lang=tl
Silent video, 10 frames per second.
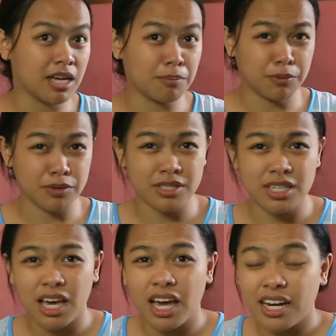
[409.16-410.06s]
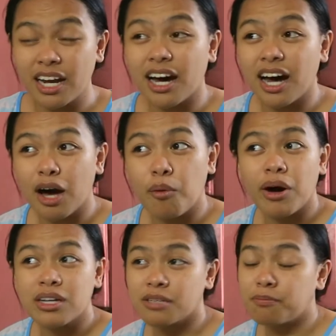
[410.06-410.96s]
Tapos,
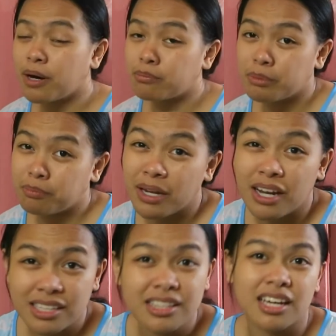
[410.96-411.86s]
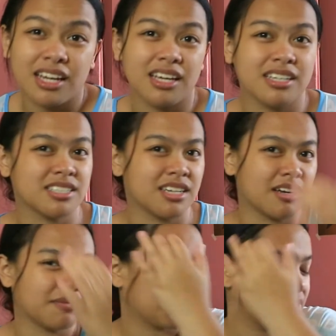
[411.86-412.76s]
nakakaawa kasi papi pa lang talaga
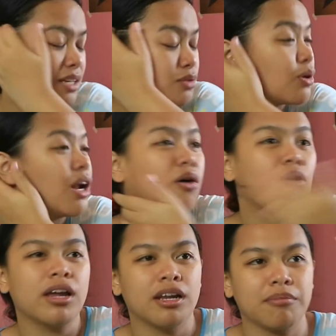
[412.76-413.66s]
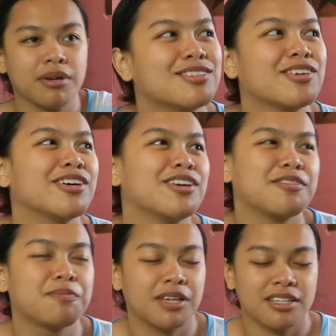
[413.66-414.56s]
siya. Tapos wala akong alam. So,
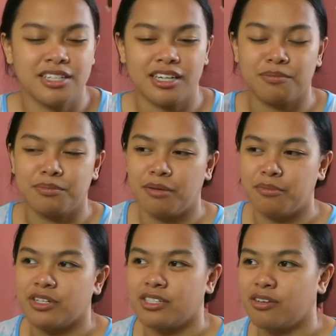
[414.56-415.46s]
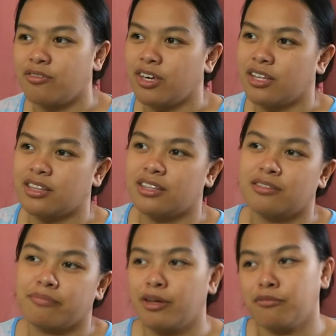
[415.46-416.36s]
ayun, pina-check up namin siya sa vet.
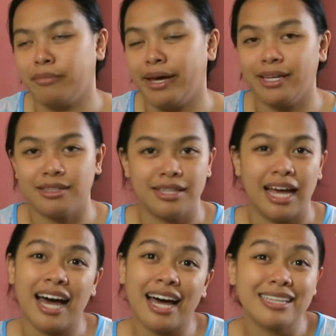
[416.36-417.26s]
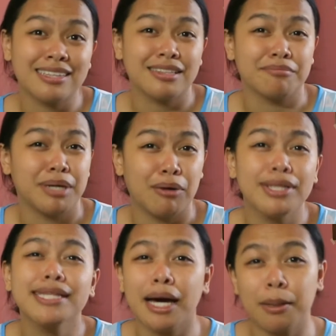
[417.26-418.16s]
Merong bayad lahat ng
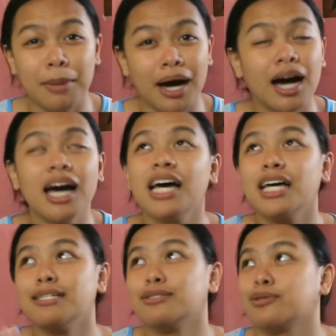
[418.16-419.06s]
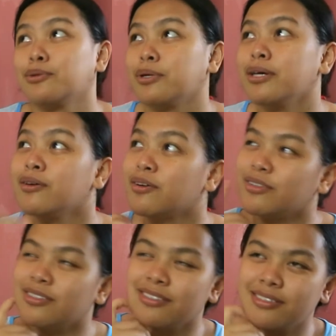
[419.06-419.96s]
bawat takbang. So,
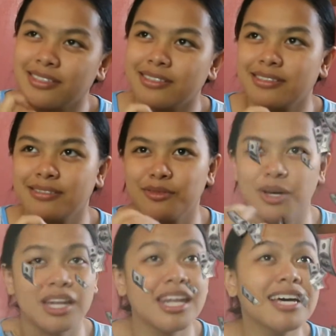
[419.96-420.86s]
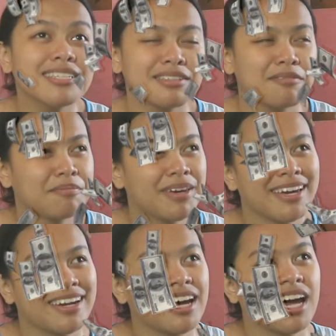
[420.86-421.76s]
ayun, waldas ng
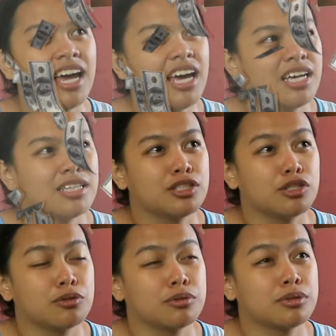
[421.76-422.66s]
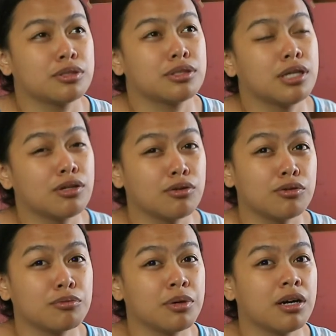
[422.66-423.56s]
pera. Tapos, ano,
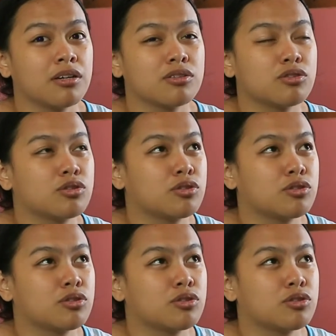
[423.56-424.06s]
nung mga